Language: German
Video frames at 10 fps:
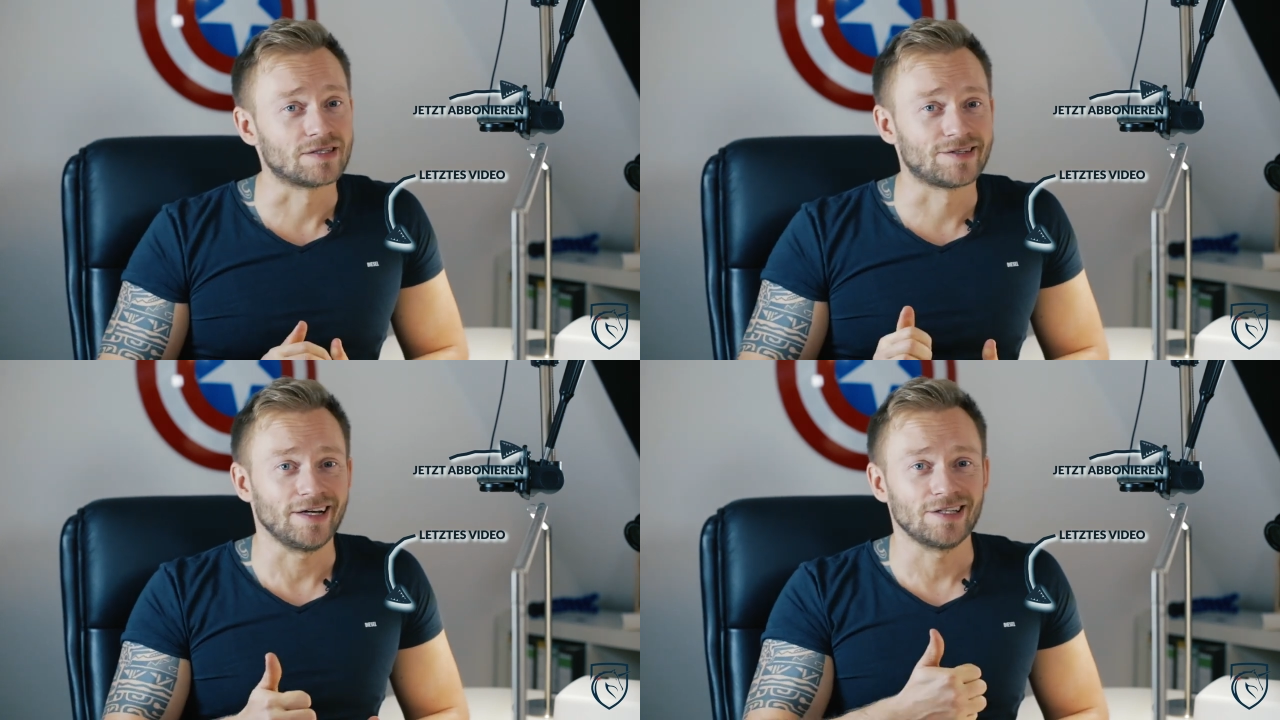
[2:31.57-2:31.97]

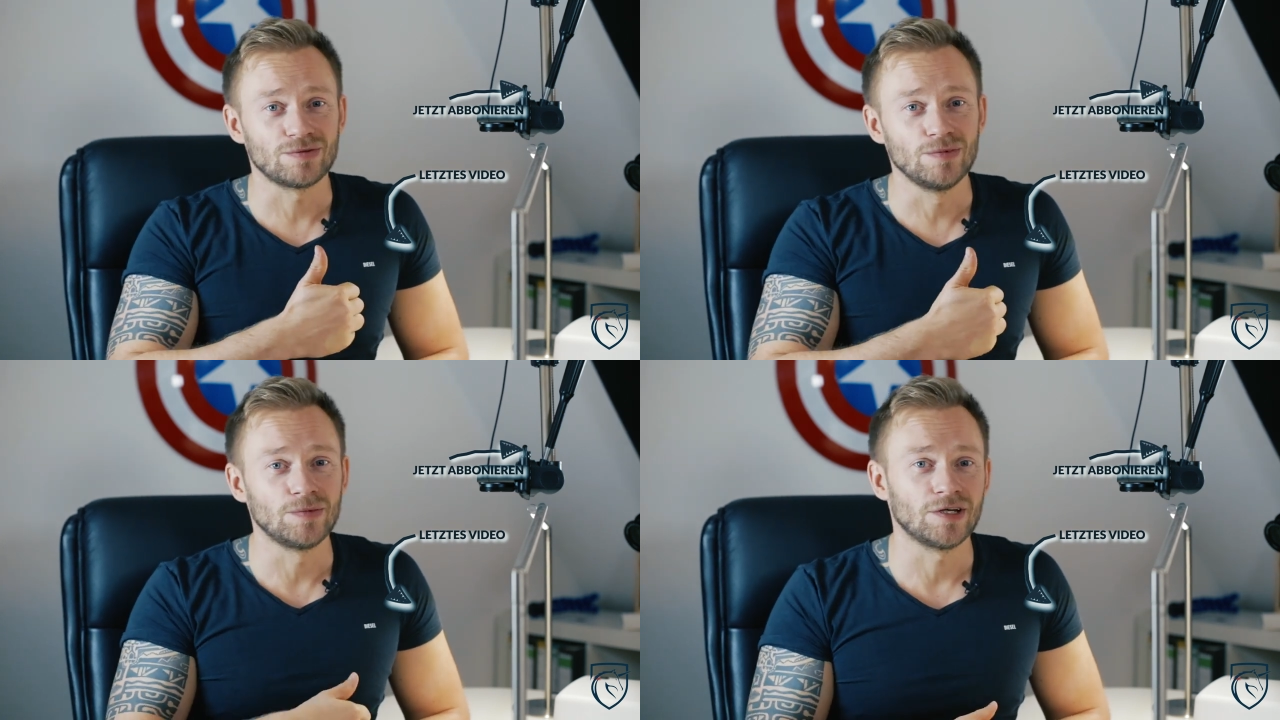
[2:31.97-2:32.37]
Zeigt
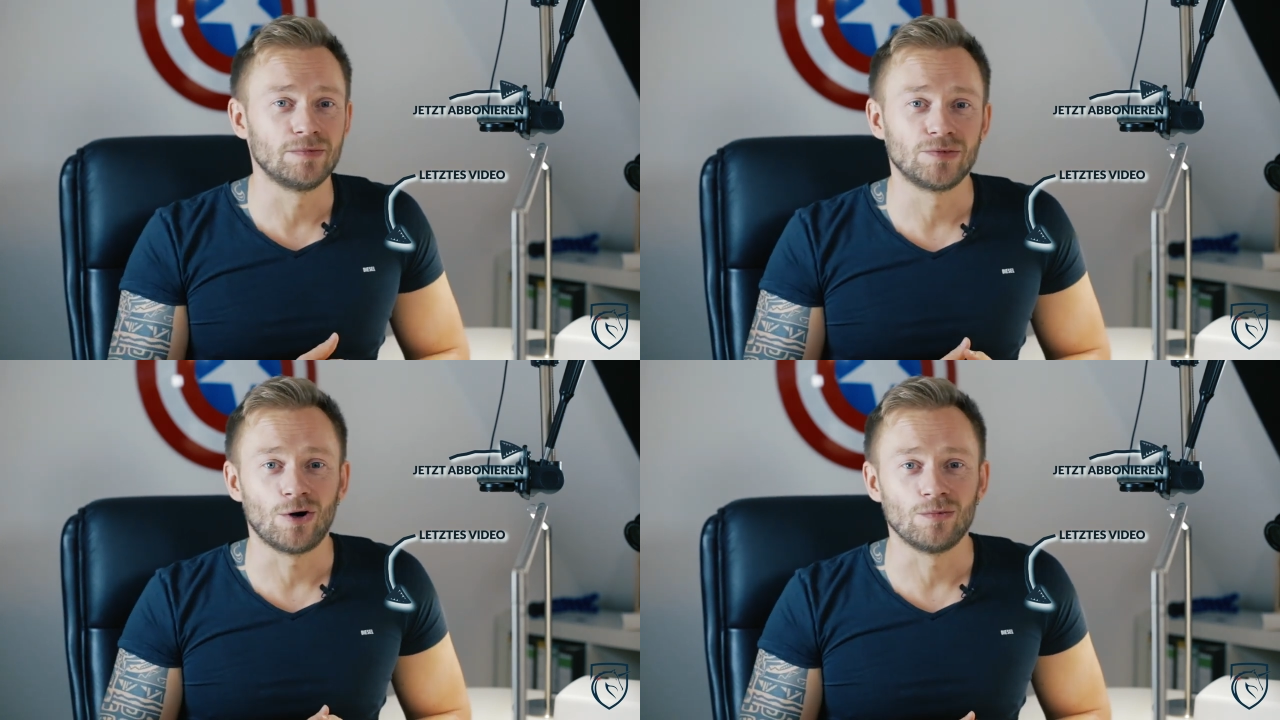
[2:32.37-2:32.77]
es mir mit
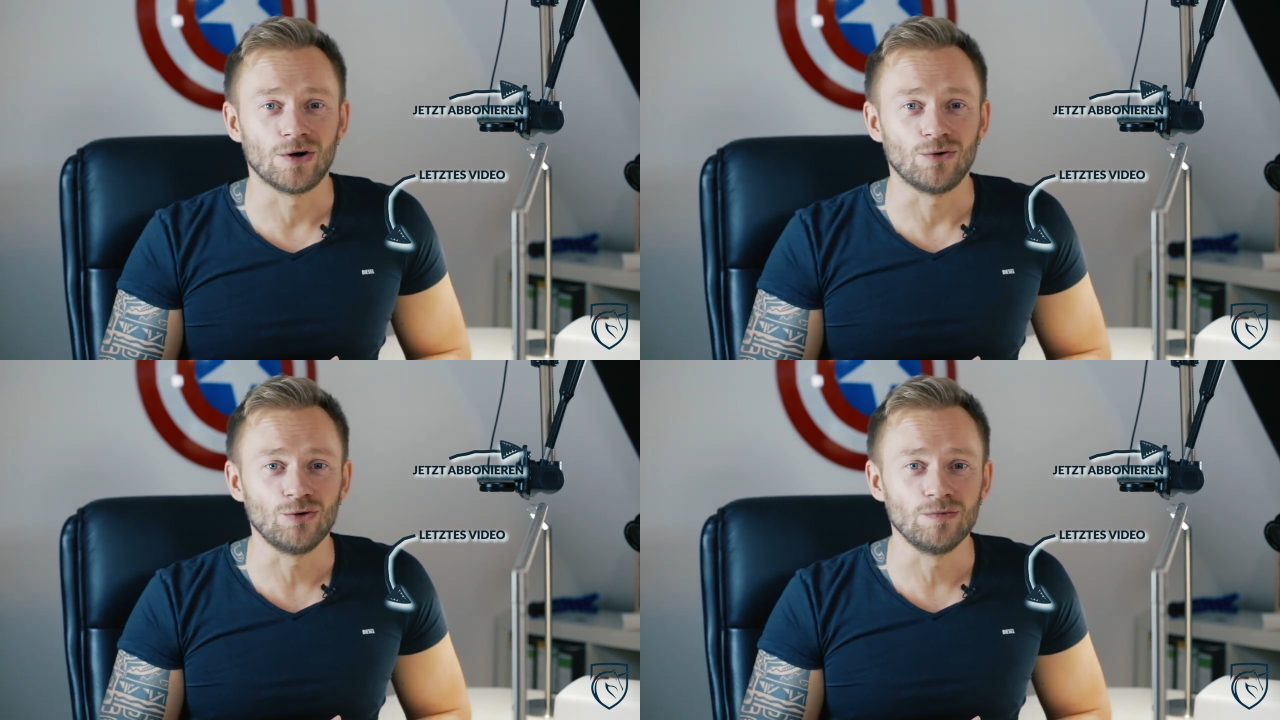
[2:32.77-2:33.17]
einem Daumen
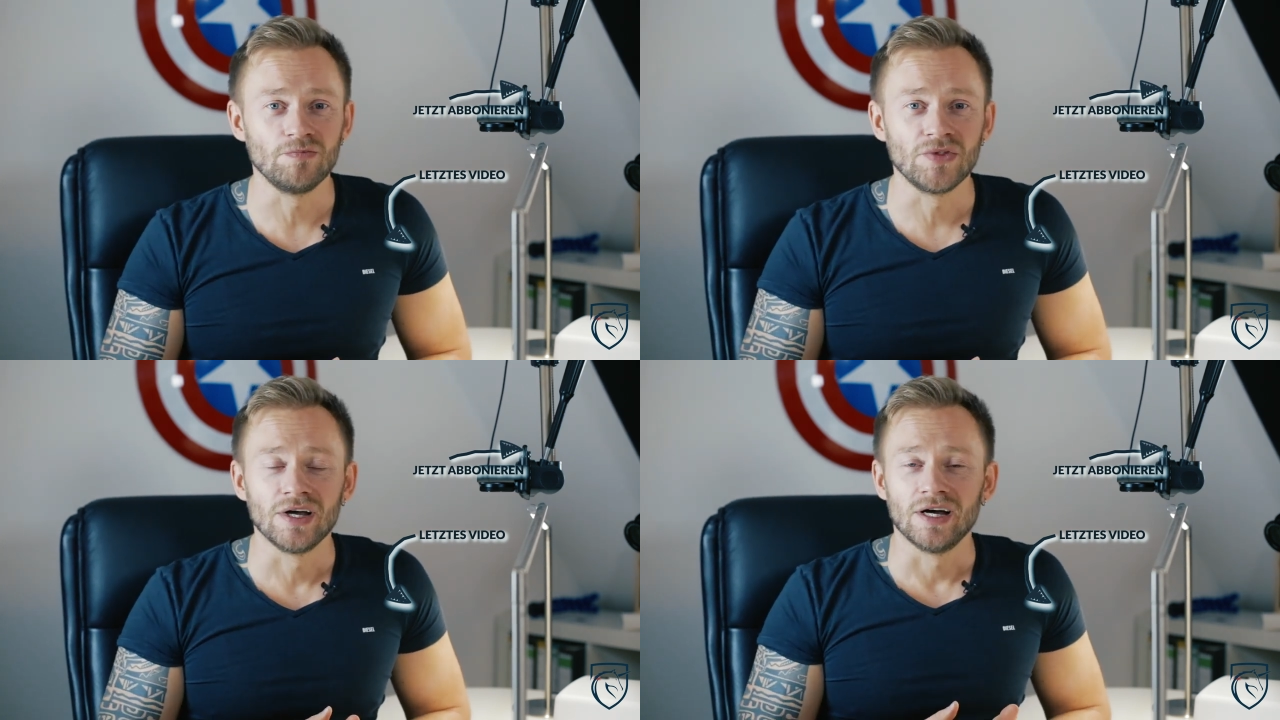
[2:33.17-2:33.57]
nach
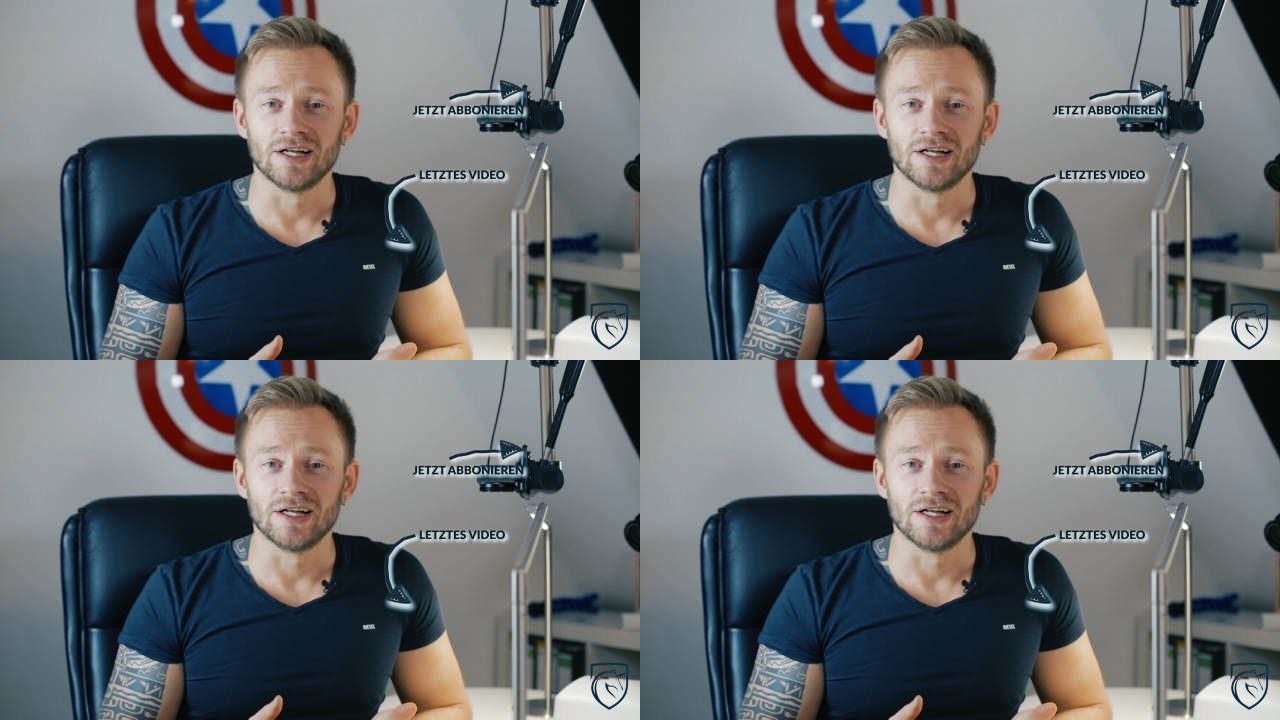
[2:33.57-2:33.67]
oben.